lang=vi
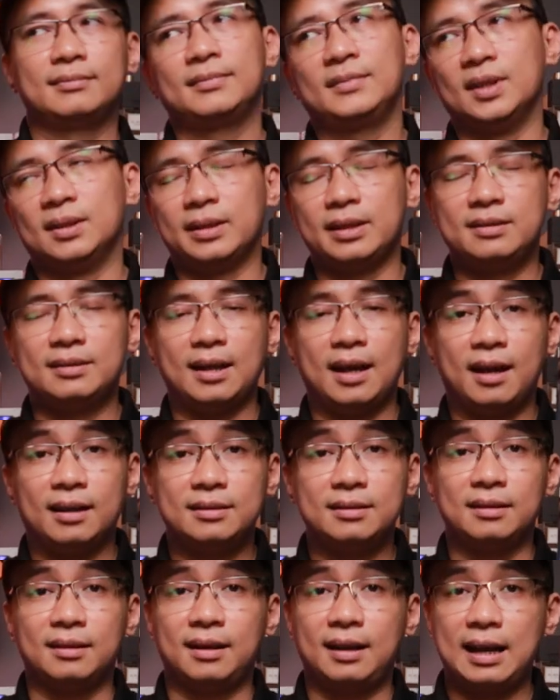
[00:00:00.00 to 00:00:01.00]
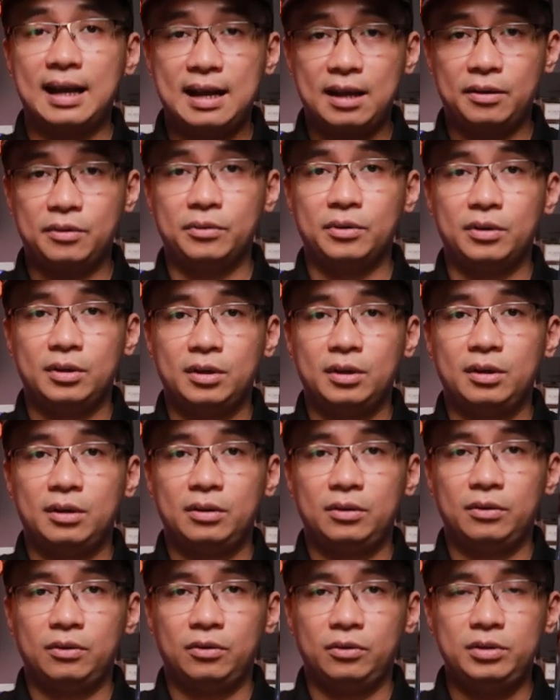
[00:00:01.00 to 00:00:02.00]
được đánh giá rất là cao
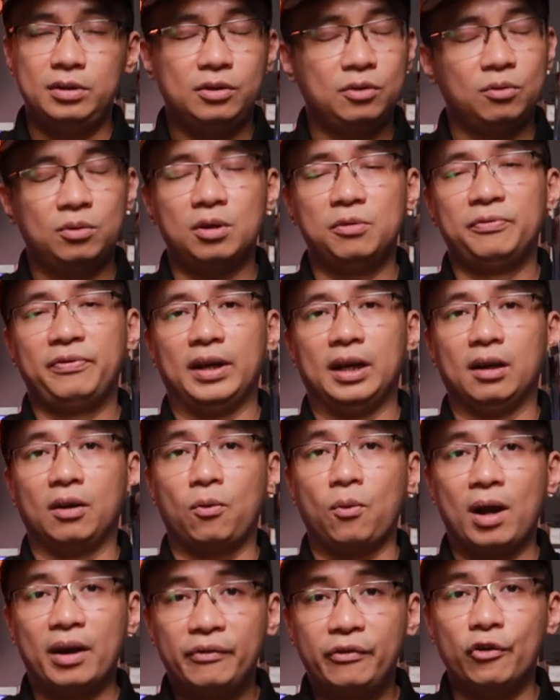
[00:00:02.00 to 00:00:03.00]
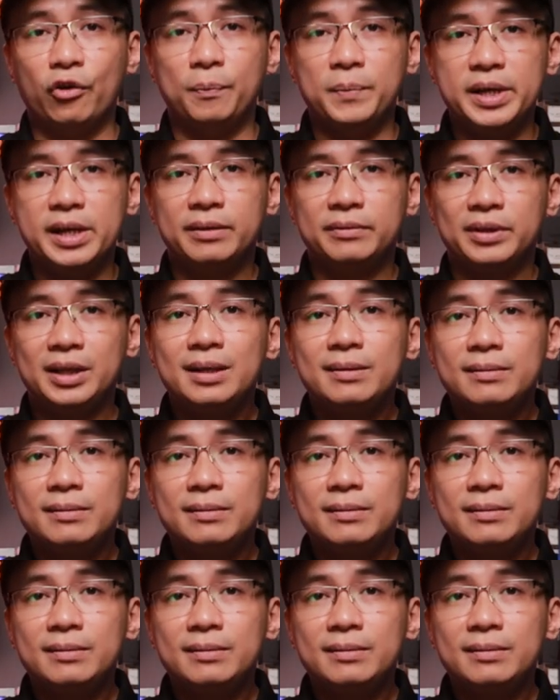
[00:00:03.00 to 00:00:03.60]
nhưng cũng không phải là quá phổ biến, ít